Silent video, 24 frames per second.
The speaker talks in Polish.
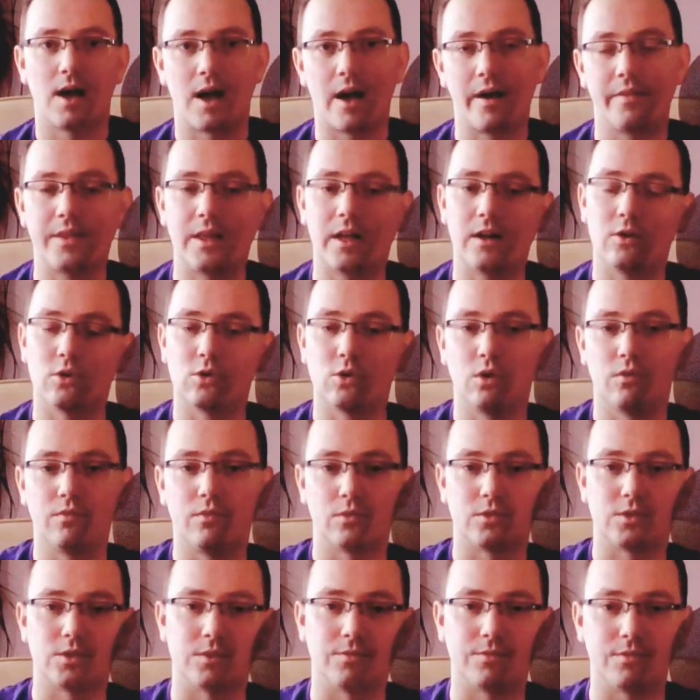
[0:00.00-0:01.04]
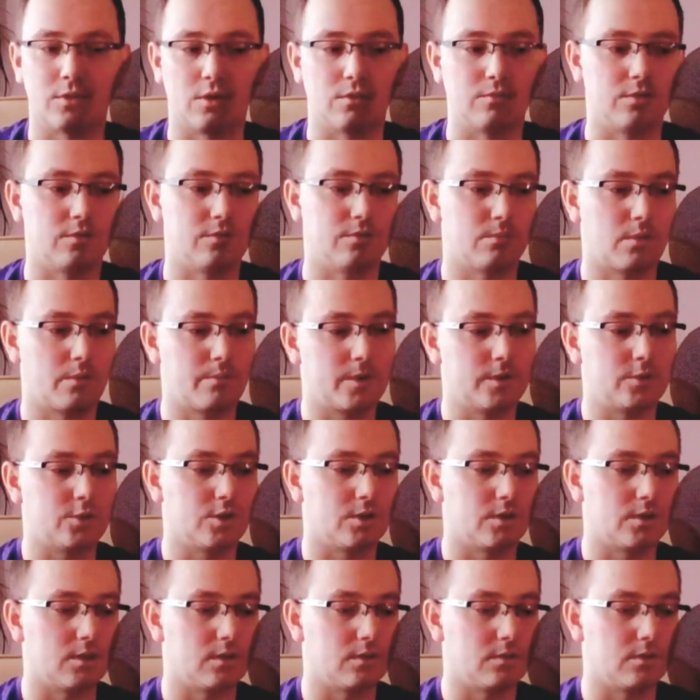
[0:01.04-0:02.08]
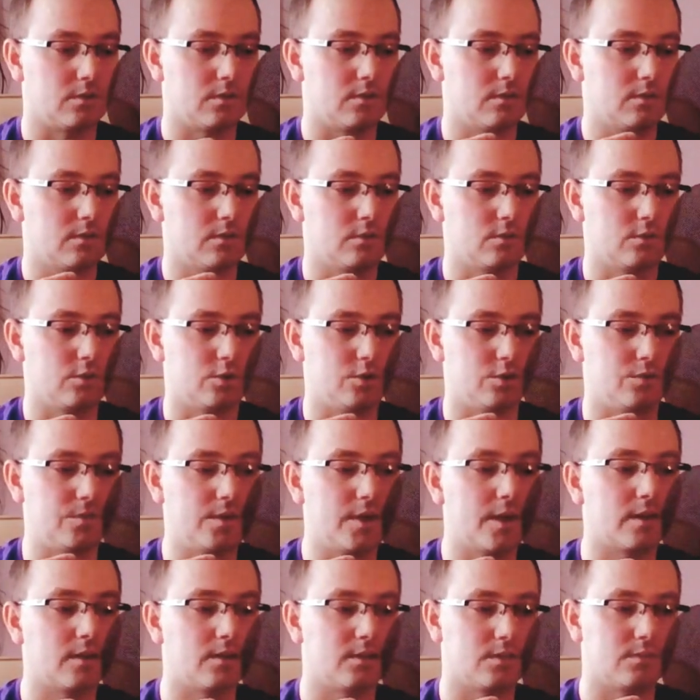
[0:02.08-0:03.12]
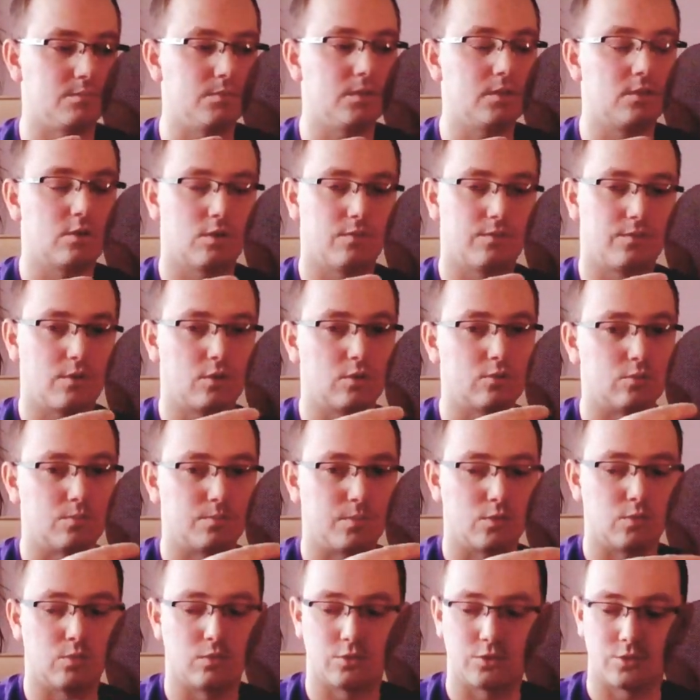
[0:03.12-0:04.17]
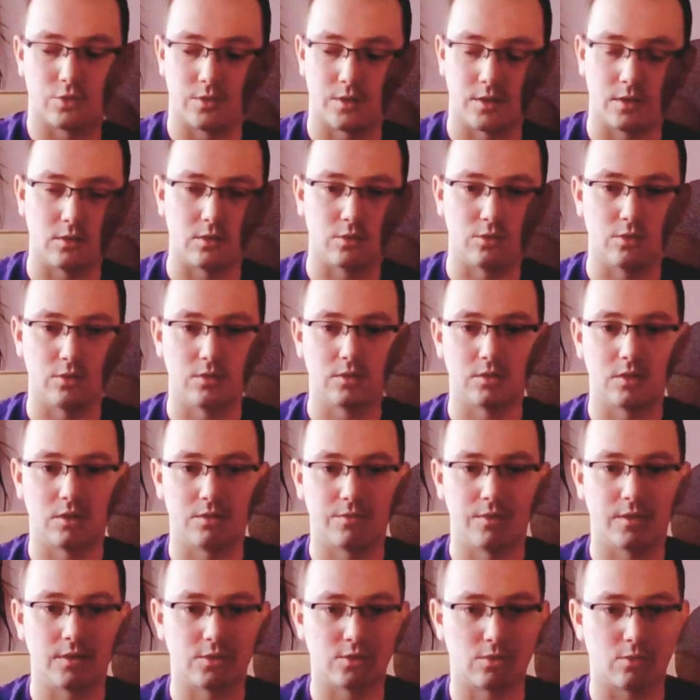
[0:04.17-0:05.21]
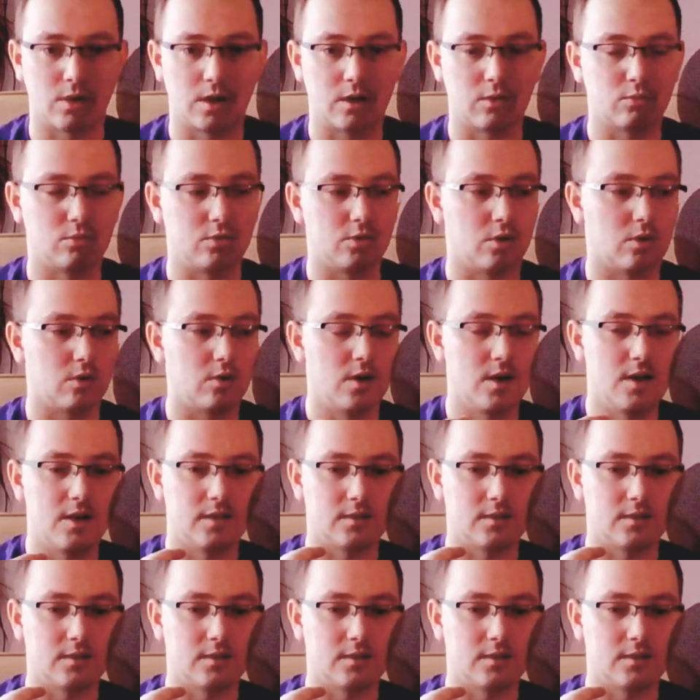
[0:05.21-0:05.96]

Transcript: analogowo-cyfrowy w momencie, kiedy dźwięk z mikrofonu podłączonego do interfejsu audio